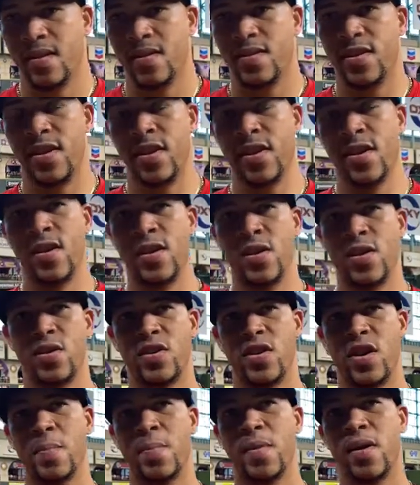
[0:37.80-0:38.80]
Sí, yo
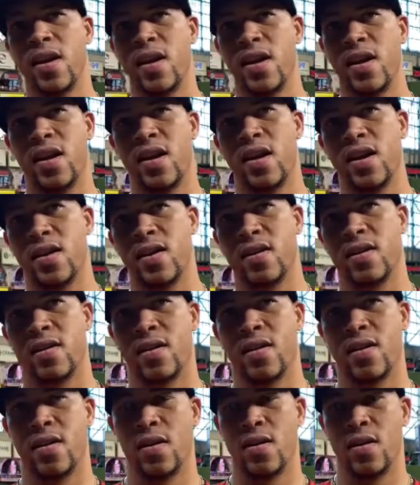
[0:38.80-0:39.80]
siempre eh,
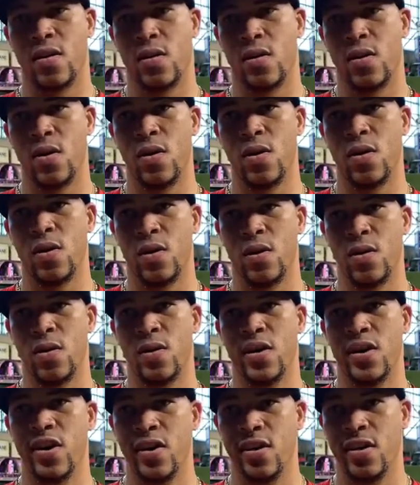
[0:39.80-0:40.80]

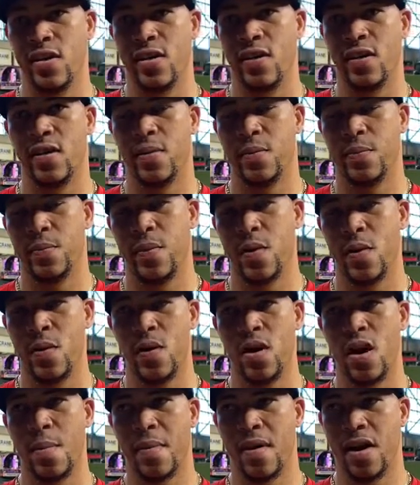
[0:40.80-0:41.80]
oro y
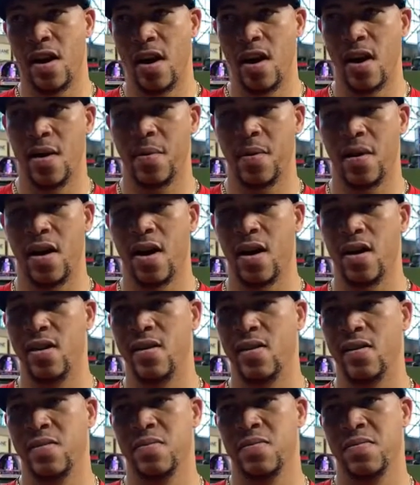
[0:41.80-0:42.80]
pongo la palabra
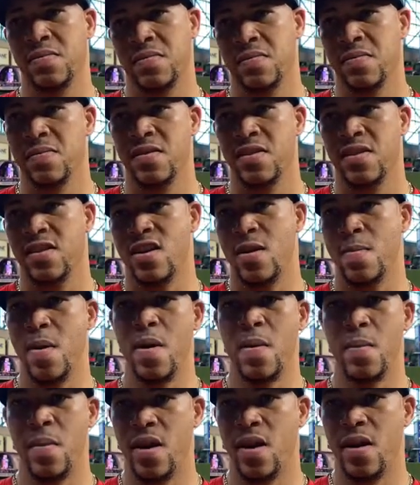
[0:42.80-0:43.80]
y
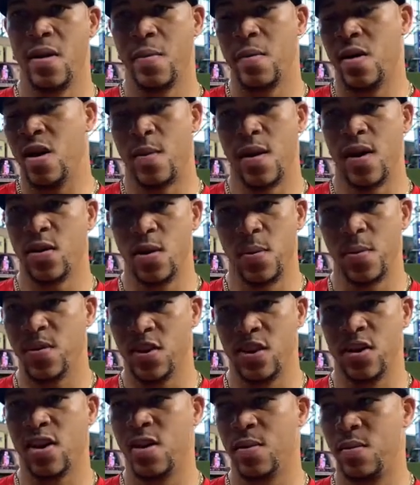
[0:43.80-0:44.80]
siempre me, levanto
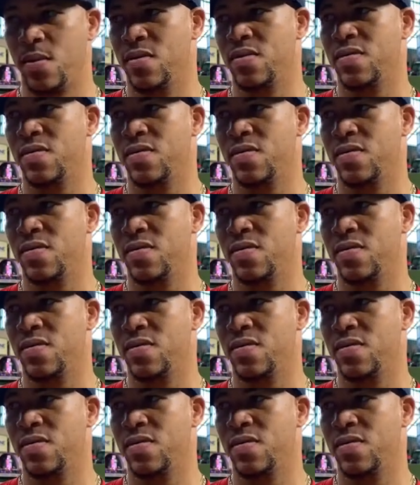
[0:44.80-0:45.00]
positivo.